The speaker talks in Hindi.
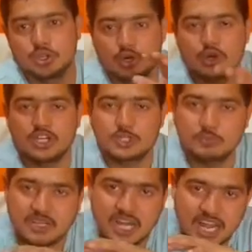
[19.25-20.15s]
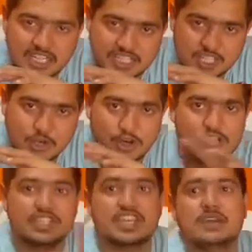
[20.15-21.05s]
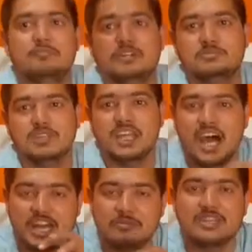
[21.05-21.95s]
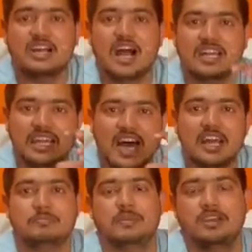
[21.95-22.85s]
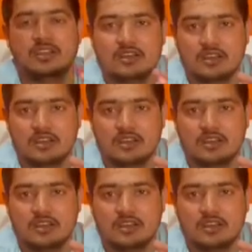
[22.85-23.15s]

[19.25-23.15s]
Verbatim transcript: जो इस प्रकार से कॉलेज कैंपस में धार्मिक आधार पे